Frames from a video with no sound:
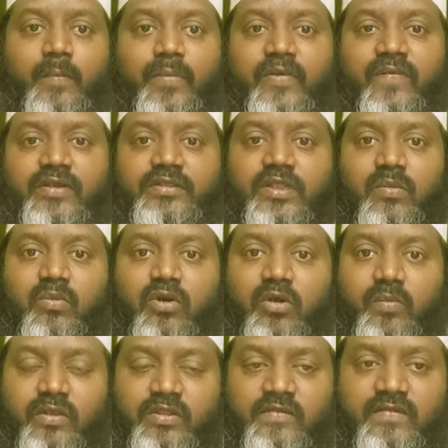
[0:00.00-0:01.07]
ప్రవక్త
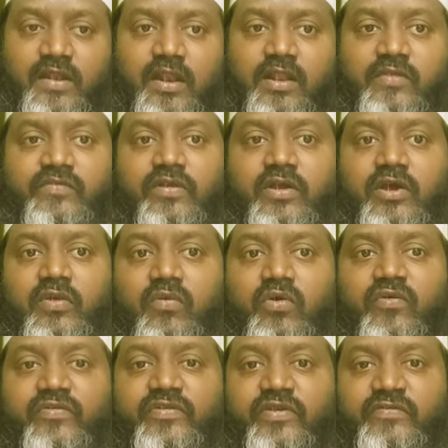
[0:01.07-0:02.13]
మొహమ్మద్ సల్లాహ్ అస్లం గారు
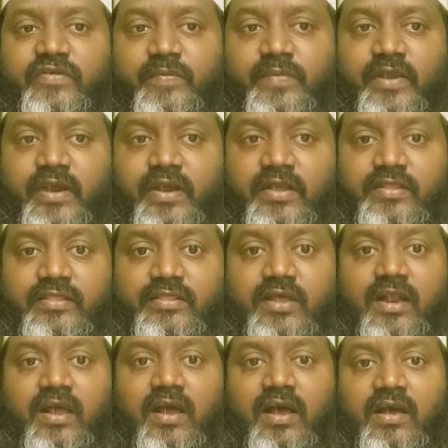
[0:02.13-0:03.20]
ఒక విషయం చెప్పారని
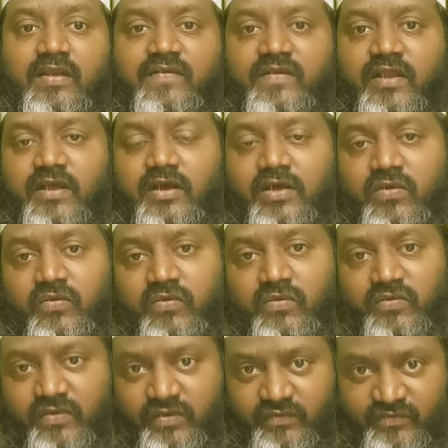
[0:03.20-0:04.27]
తల్హా రజల్లా గారు
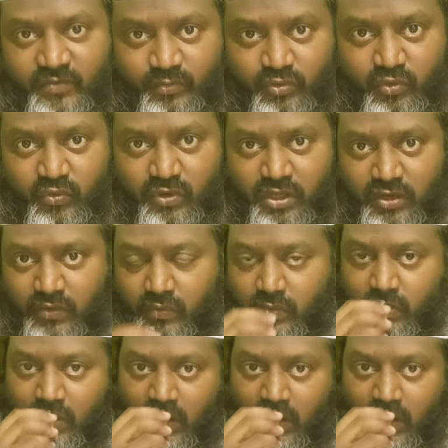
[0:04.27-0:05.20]
చెప్తూ ఉన్నారు